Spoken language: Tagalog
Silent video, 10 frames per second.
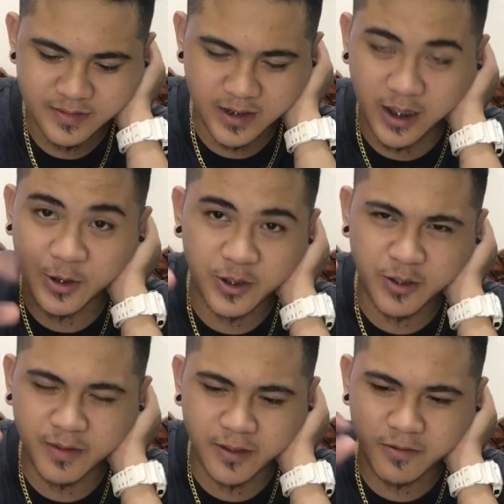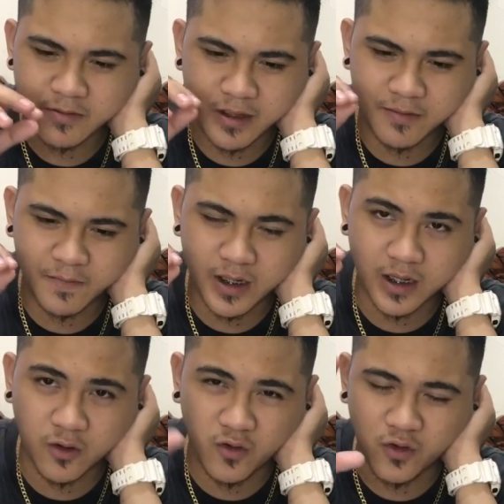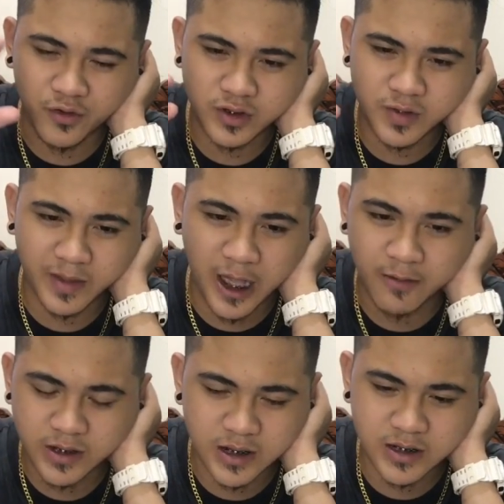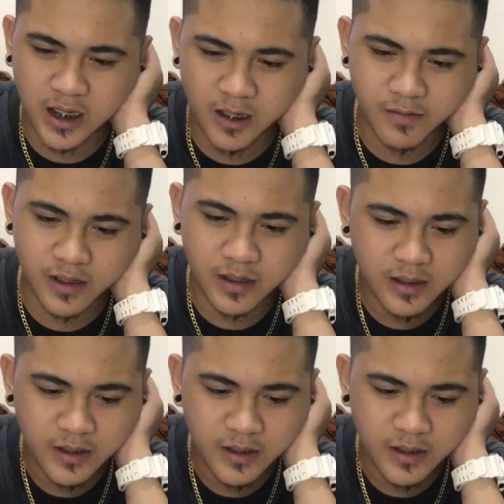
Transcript: Hindi ka tuloy, diba, ba, pag nagko-chorus, madaming sinasabi.